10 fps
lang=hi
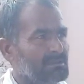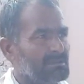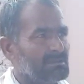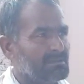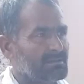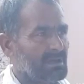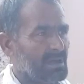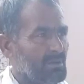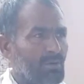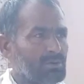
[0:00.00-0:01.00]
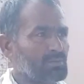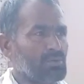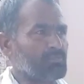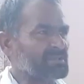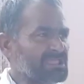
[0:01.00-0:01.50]
जी हाँ और
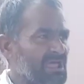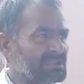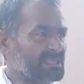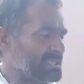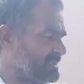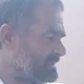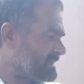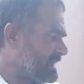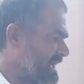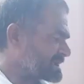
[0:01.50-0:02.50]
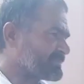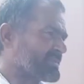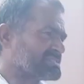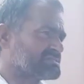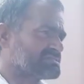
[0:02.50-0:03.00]
उनको पता नहीं
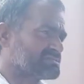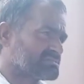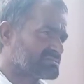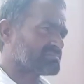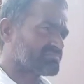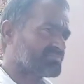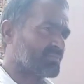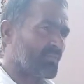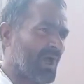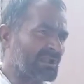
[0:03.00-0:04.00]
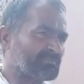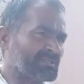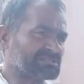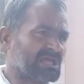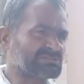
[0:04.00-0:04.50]
अगर पंच
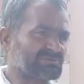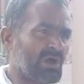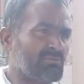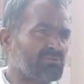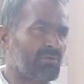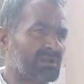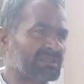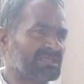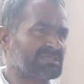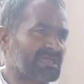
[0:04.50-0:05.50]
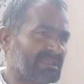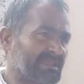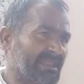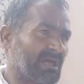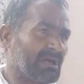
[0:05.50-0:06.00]
वार्ड पंच का चुनाव भी वो लड़के
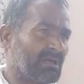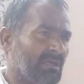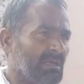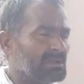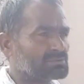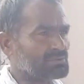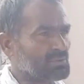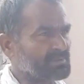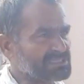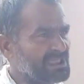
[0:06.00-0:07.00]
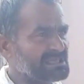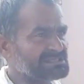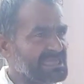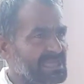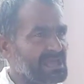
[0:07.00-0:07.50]
देख लेना तो उनको पता
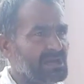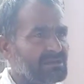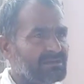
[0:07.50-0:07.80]
लग जाएगा